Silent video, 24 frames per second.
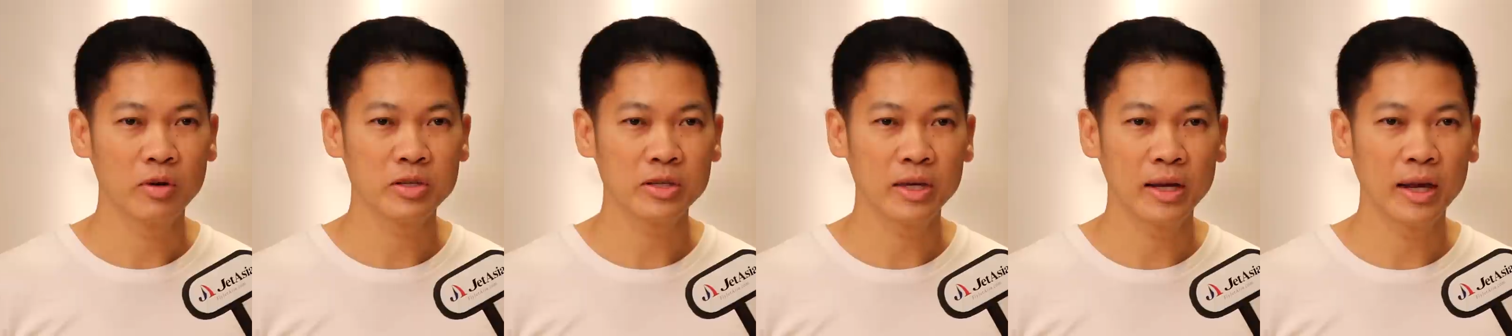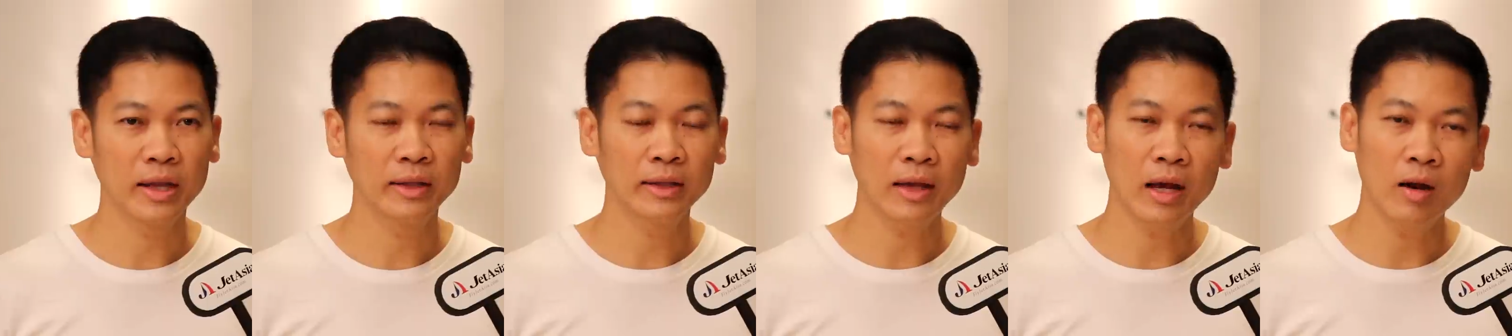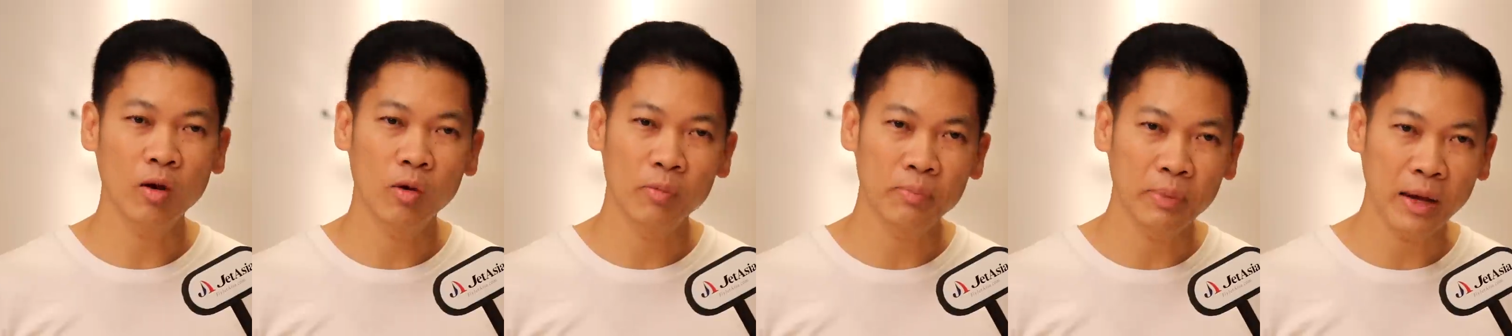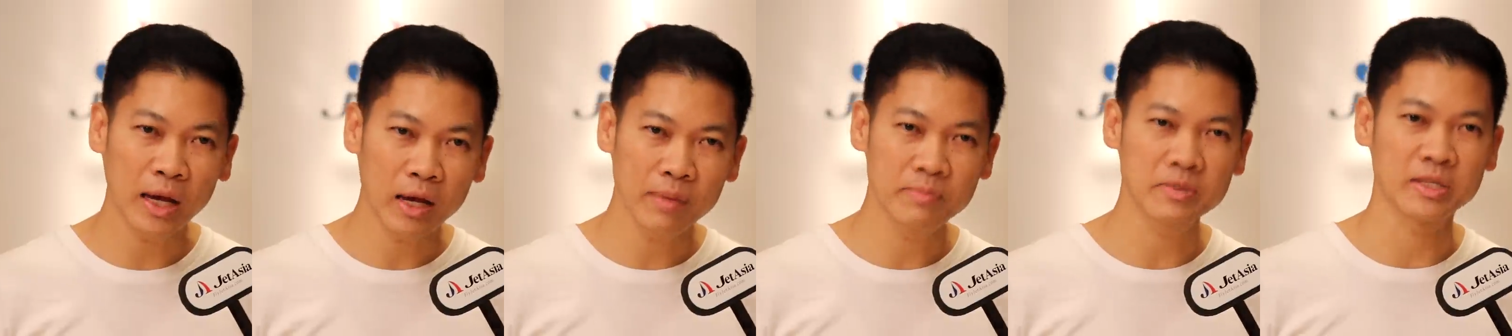ราะฉะนั้นถ้าเรา
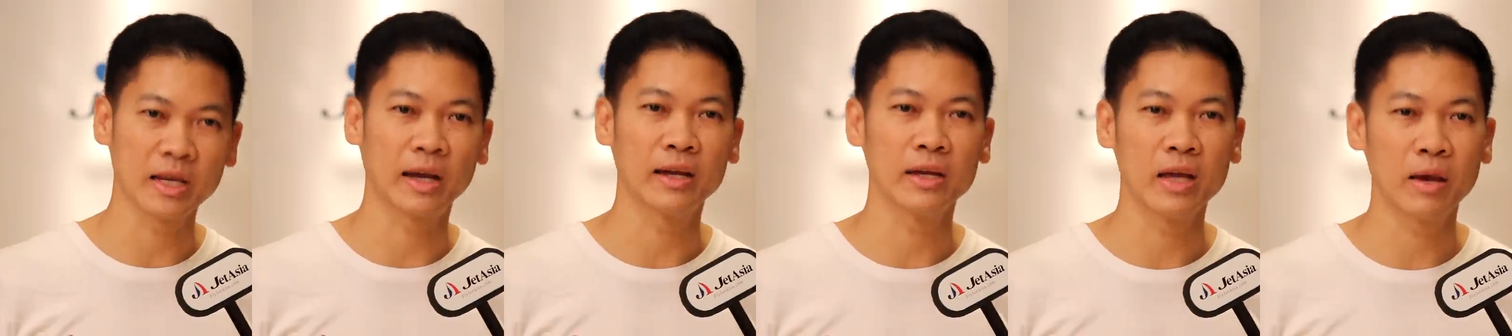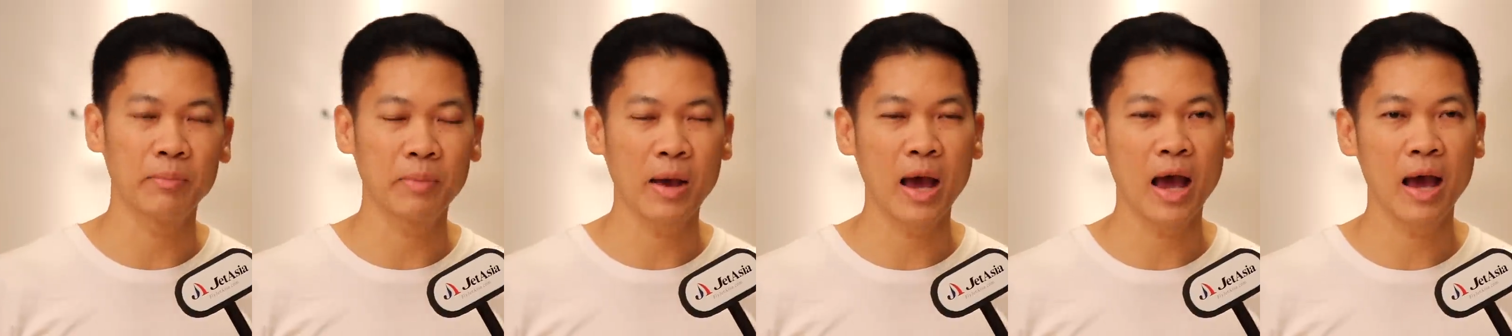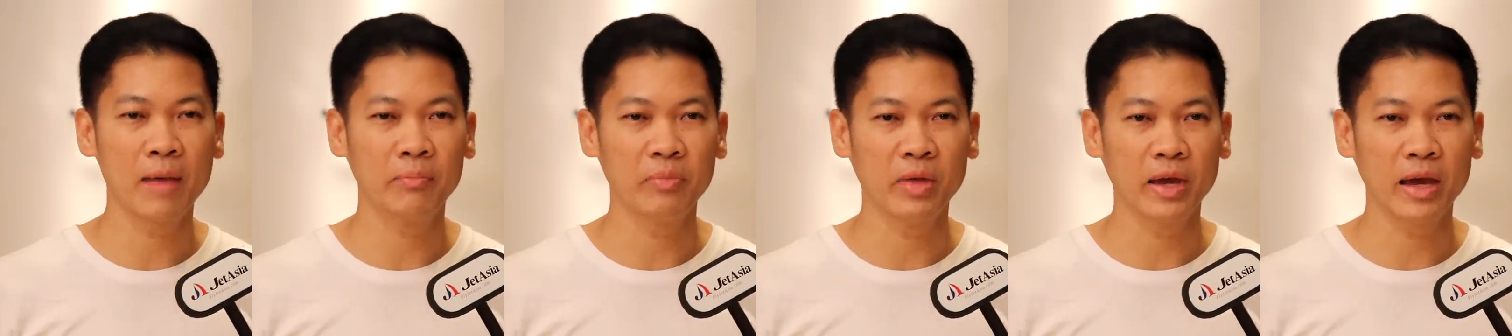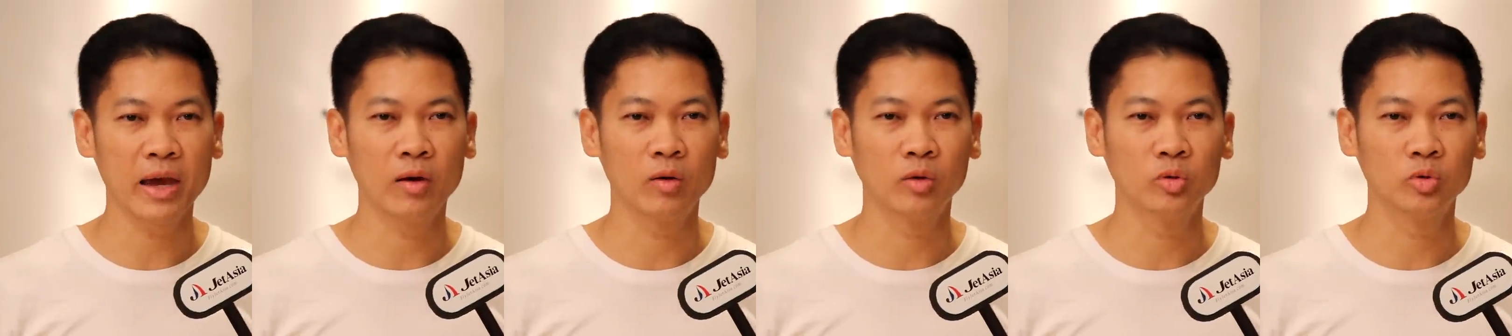เพิ่มศักยภาพใน
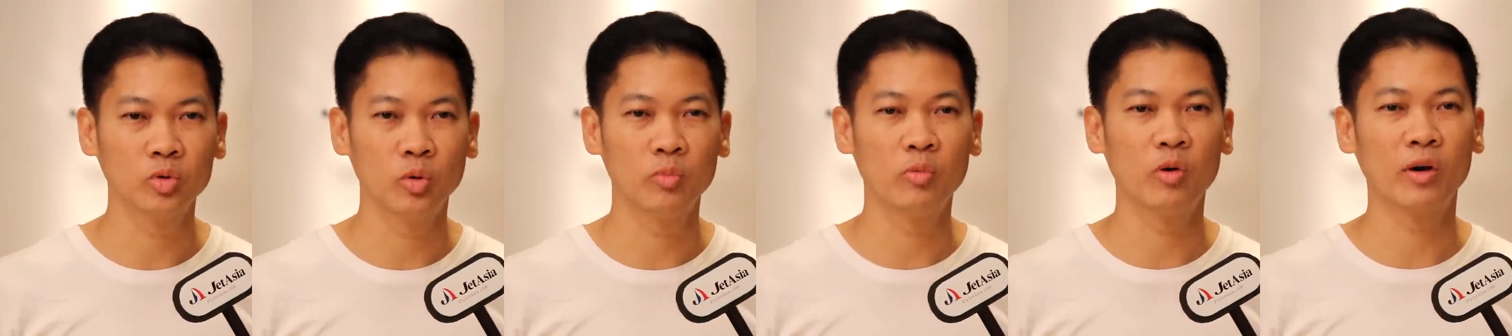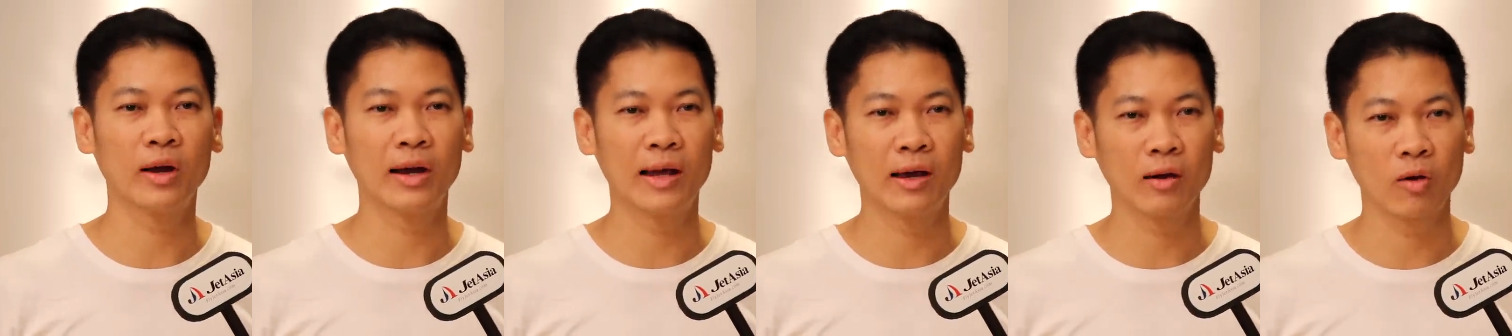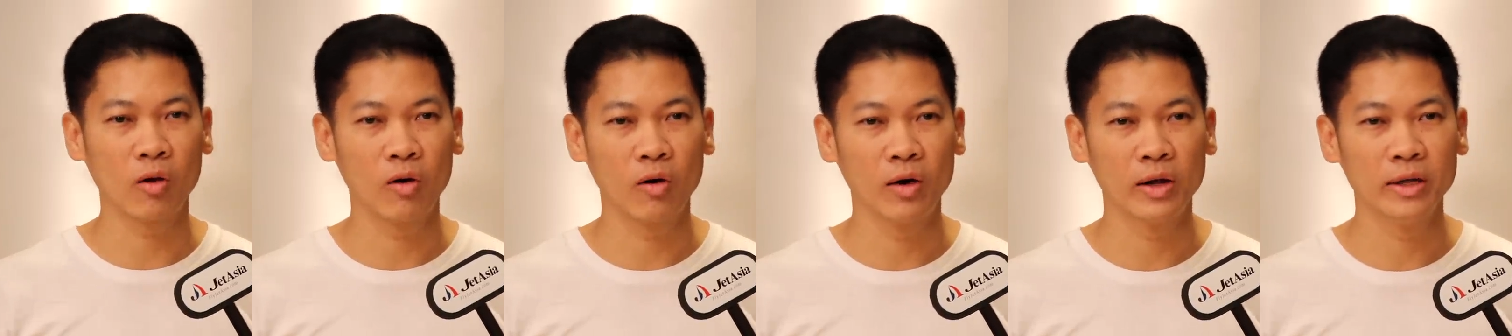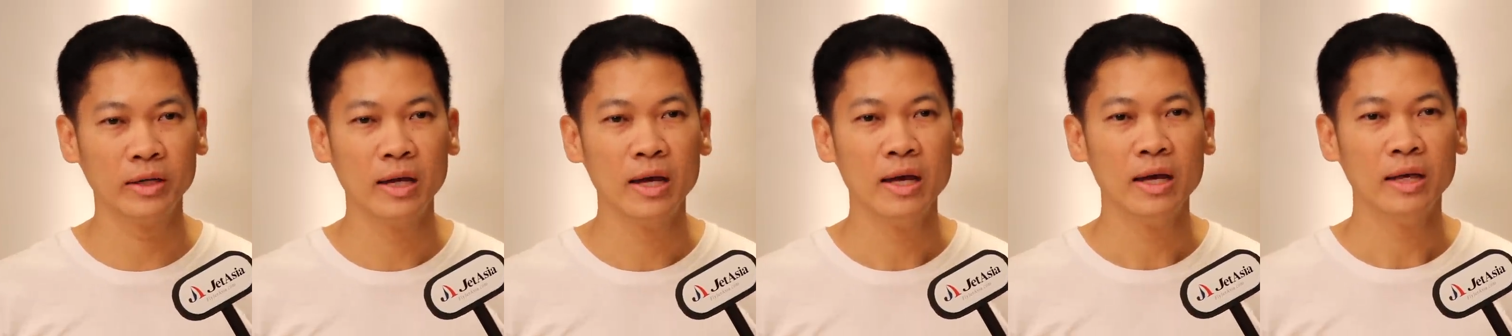แง่ของตัวบุคลาก
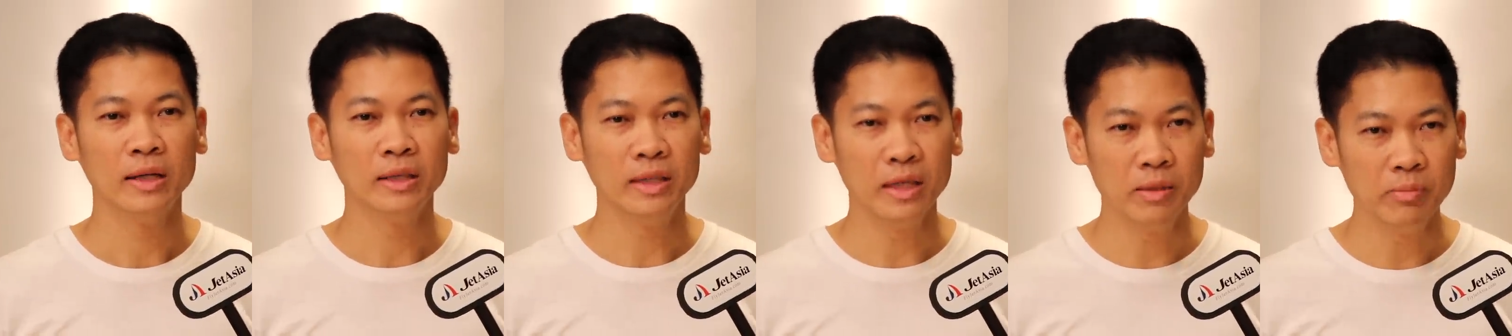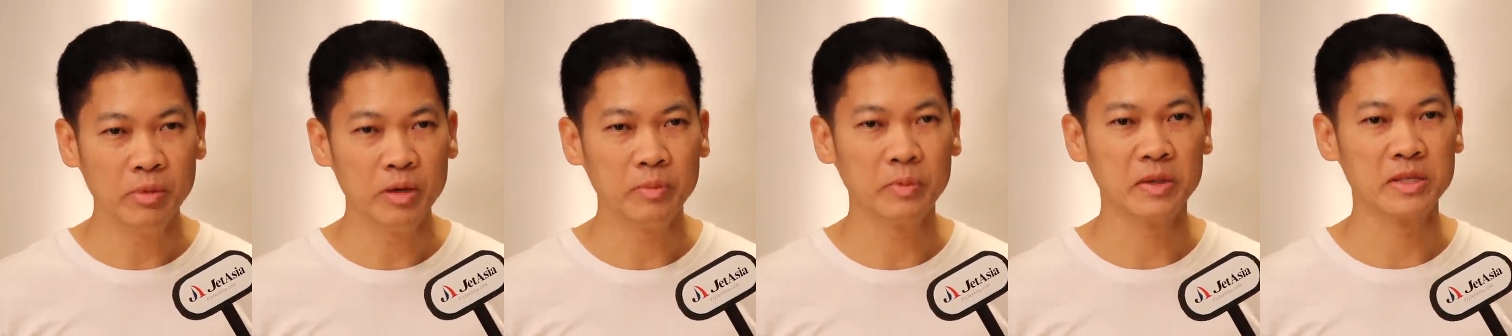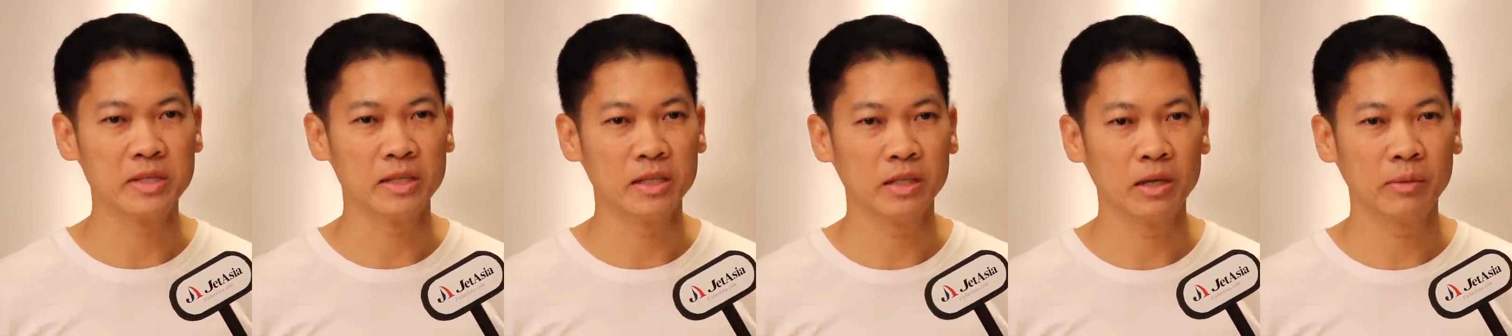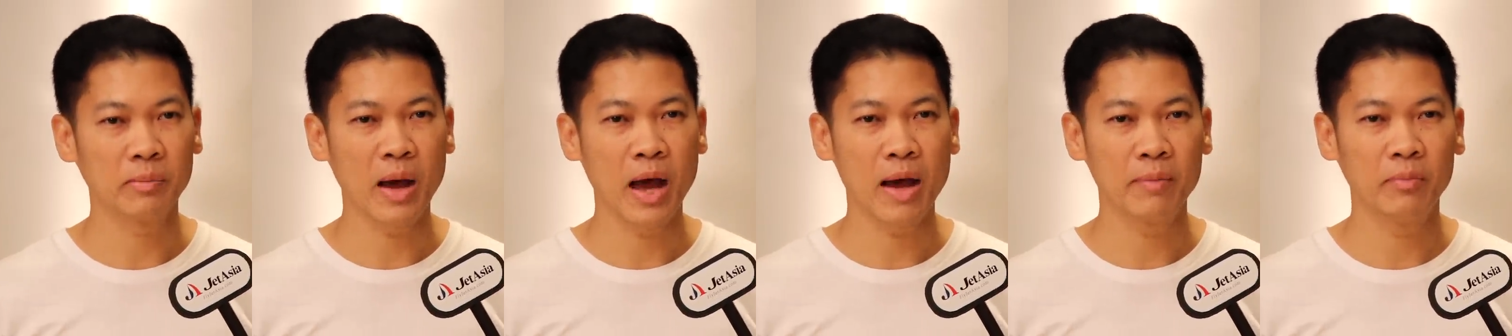รที่มีประสิท
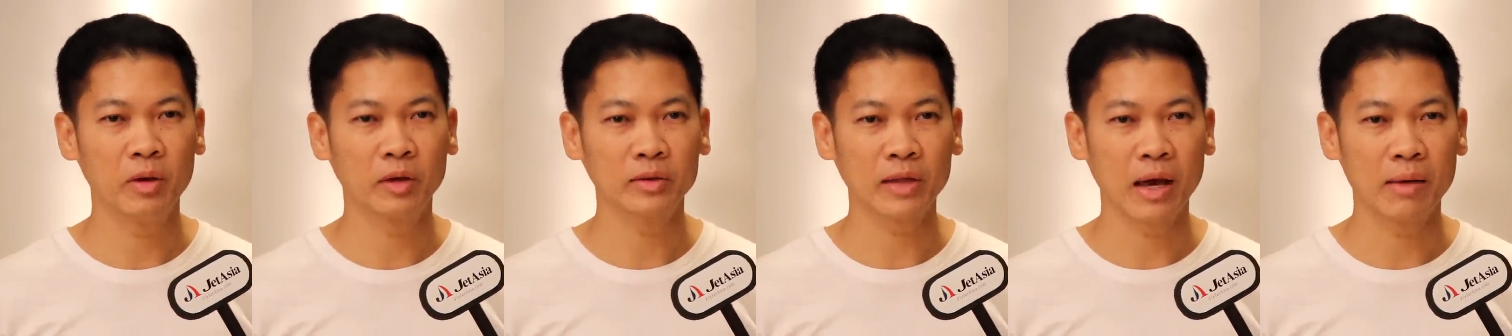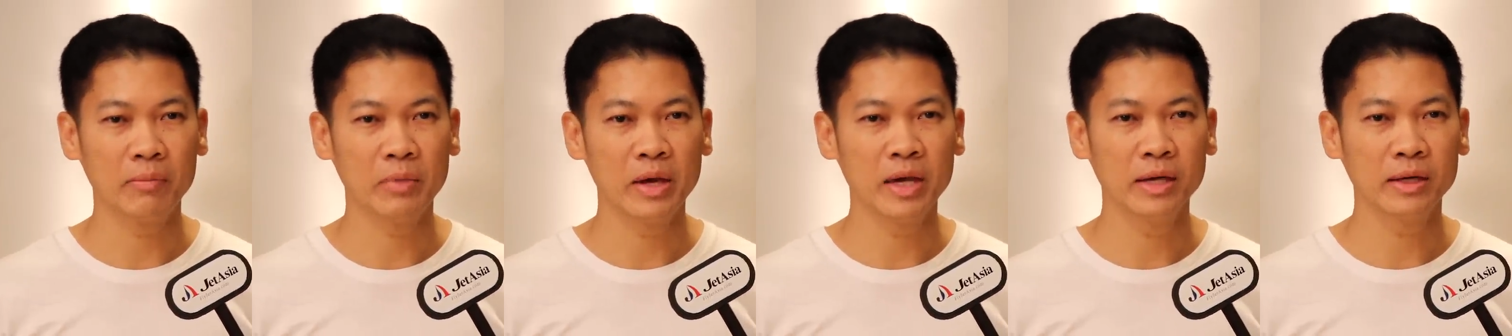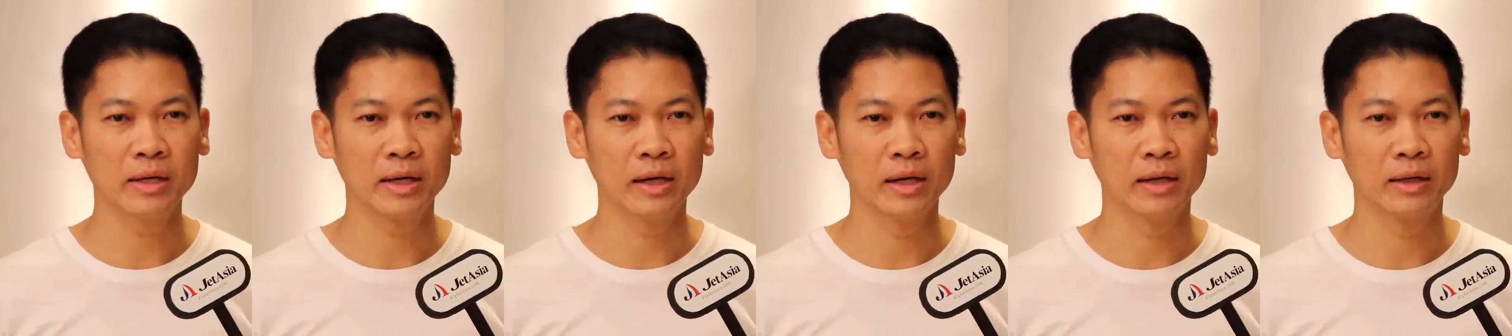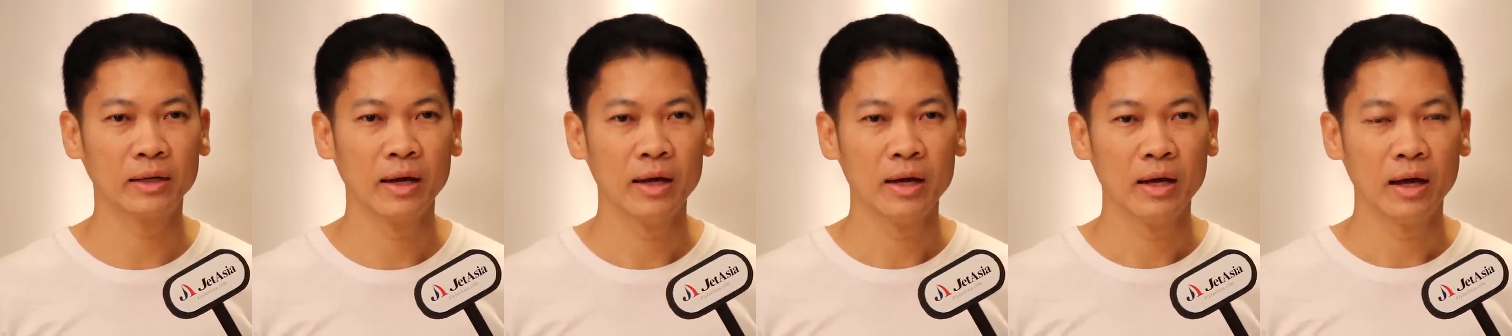ธิภาพ แล้วทาให้
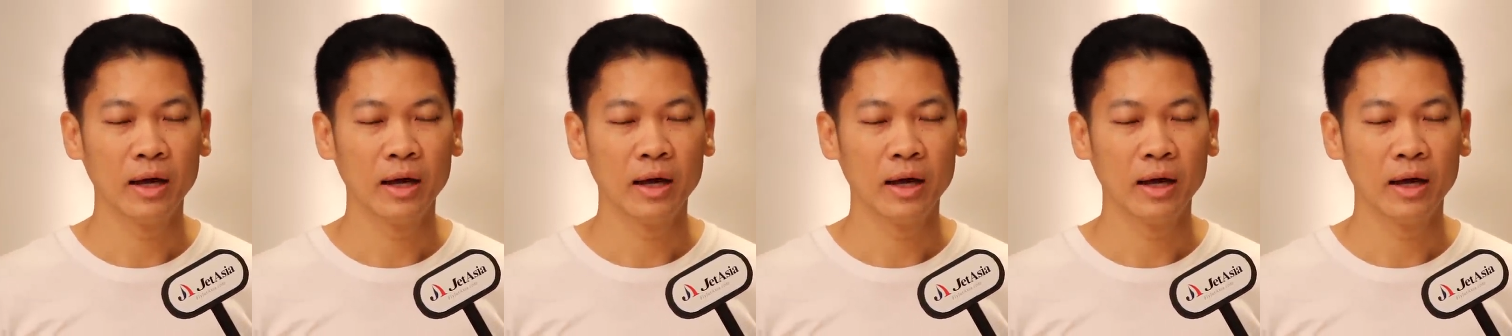เกิด